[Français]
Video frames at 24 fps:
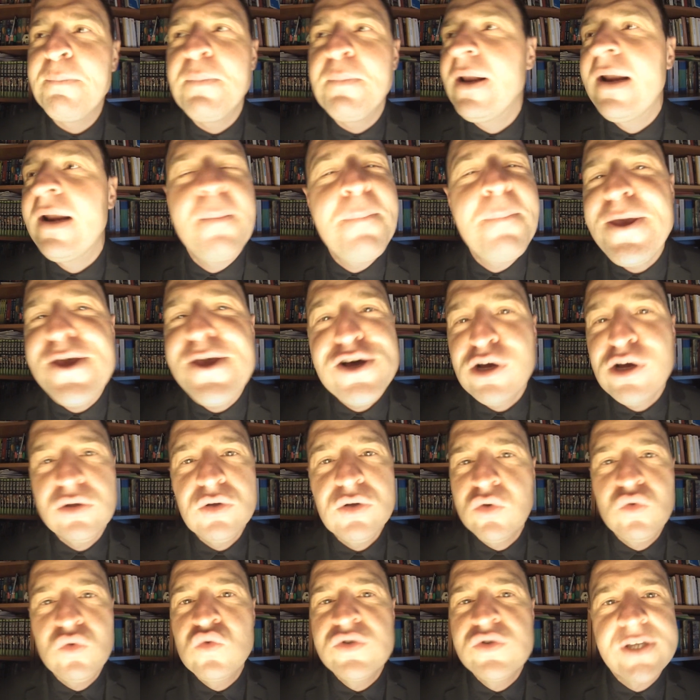la, la meilleure
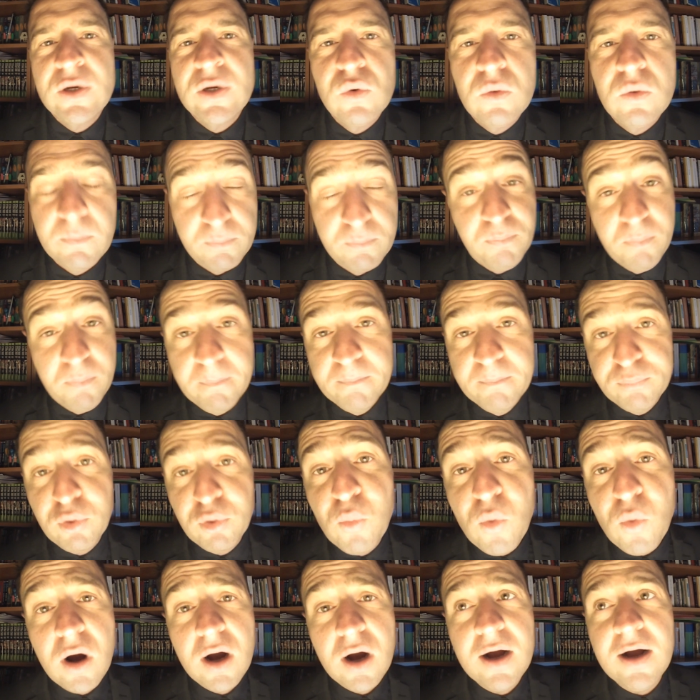de tout le salon.
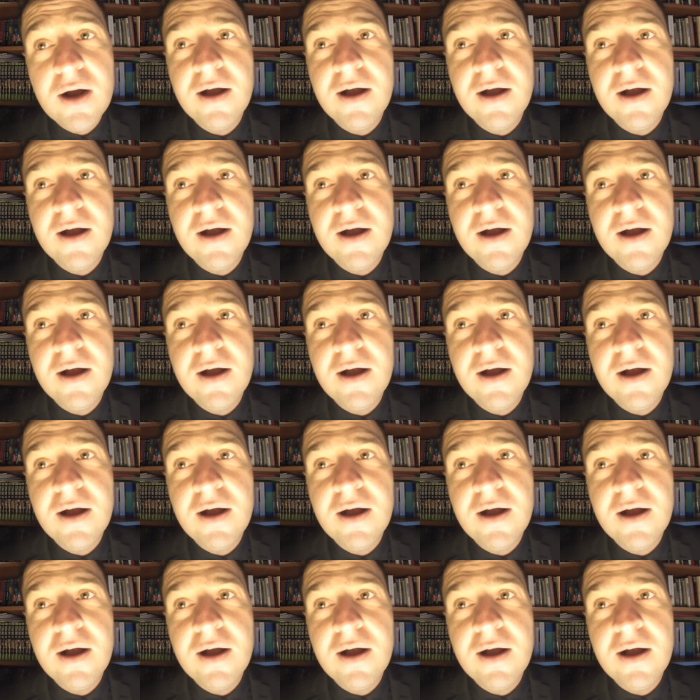Pour moi,